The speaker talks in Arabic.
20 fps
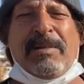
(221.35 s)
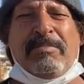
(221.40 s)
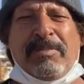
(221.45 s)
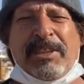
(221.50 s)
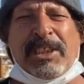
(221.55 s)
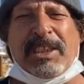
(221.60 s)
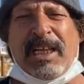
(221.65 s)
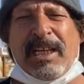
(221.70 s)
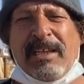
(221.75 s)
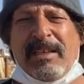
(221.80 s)

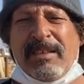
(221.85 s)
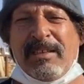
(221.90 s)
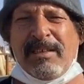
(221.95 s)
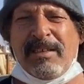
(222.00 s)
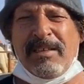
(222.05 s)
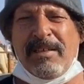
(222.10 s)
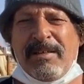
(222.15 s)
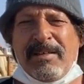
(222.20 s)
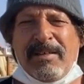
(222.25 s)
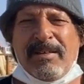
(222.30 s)
مساء
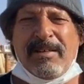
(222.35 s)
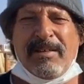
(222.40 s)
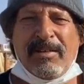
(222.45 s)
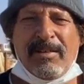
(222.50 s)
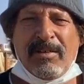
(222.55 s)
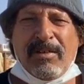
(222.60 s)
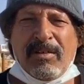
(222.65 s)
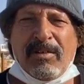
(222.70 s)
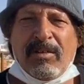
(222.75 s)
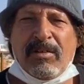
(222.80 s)
طيب
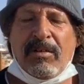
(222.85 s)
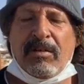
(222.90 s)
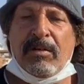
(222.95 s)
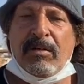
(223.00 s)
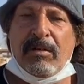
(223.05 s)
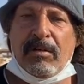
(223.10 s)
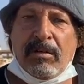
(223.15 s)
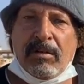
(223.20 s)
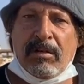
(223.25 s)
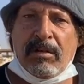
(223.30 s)
والناقه
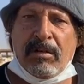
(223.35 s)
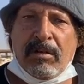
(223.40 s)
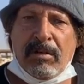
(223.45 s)
اللي ما